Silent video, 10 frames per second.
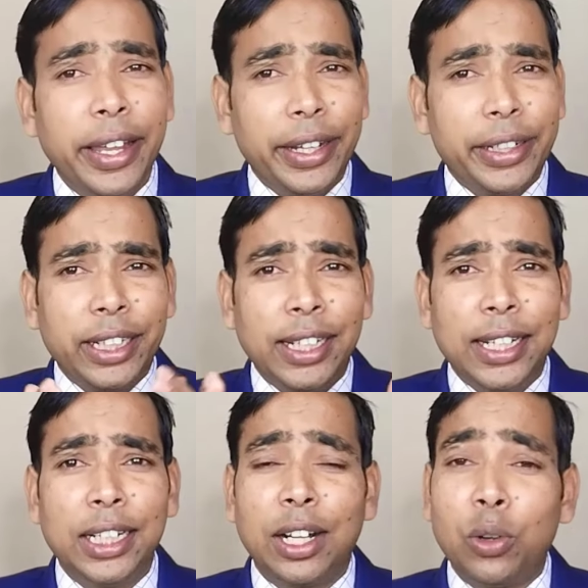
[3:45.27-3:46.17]
एक नया
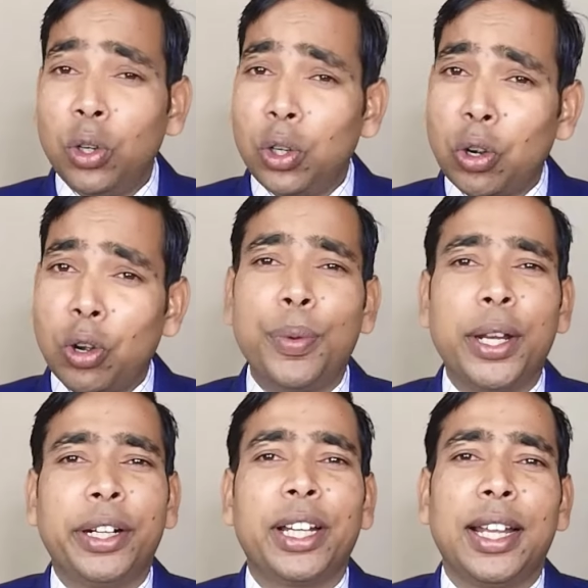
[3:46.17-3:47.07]
अकाउंट
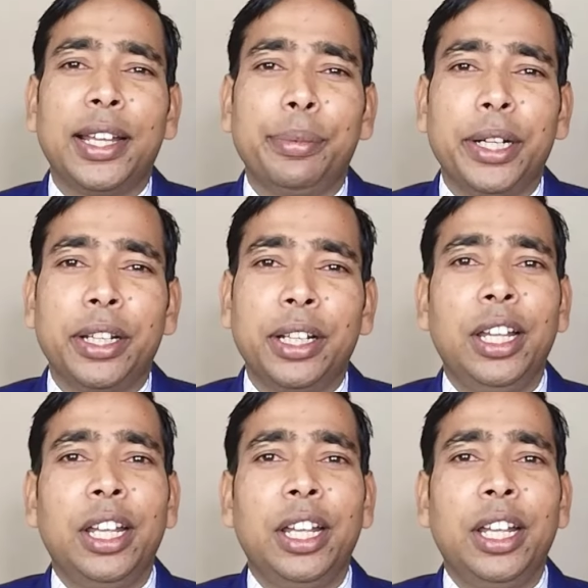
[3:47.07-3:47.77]
ओपन कराया मैंने